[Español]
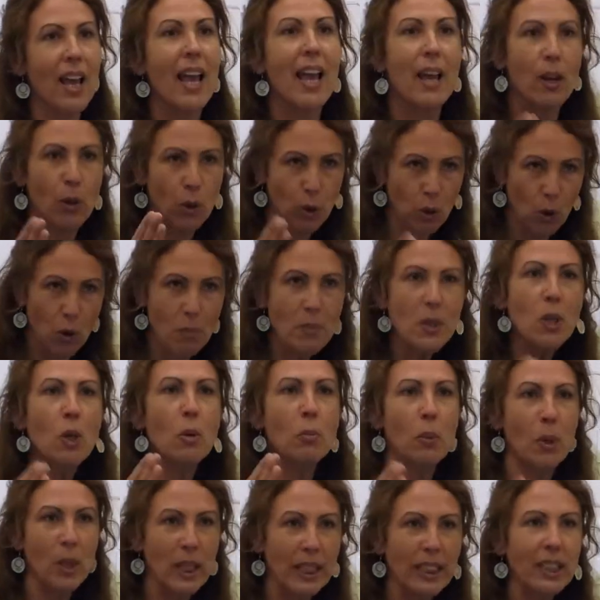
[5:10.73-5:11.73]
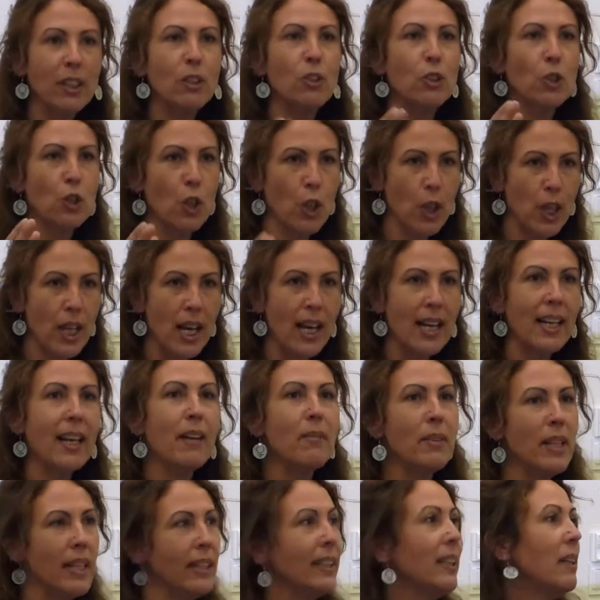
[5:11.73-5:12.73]
económico, político y social que
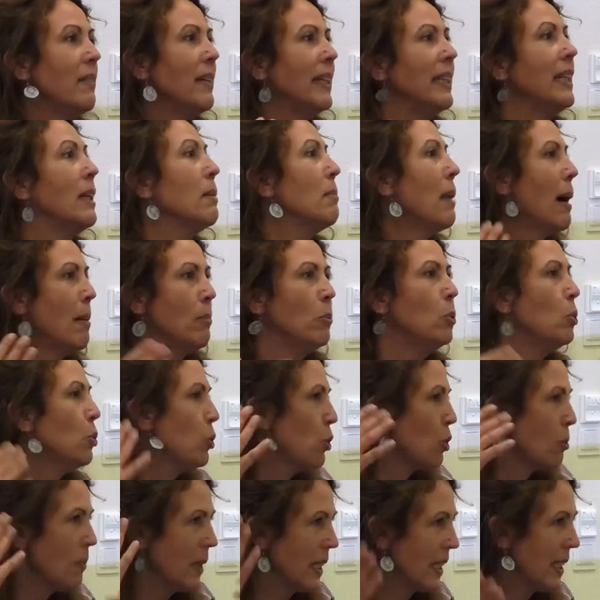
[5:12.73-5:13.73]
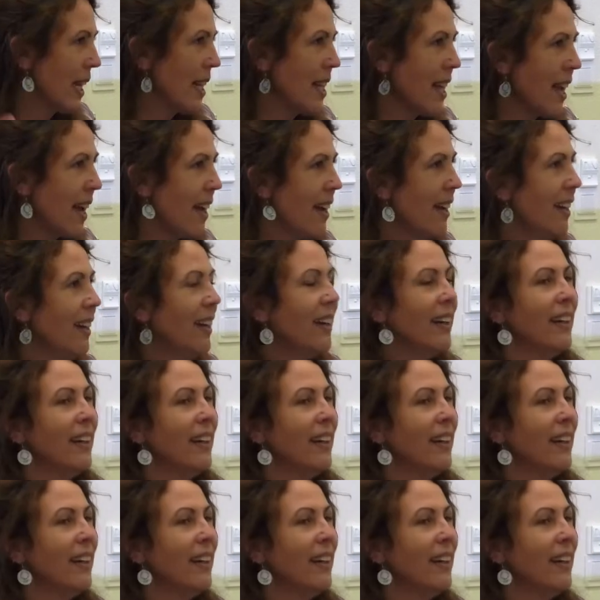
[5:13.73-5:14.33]
evidentemente va mucho más allá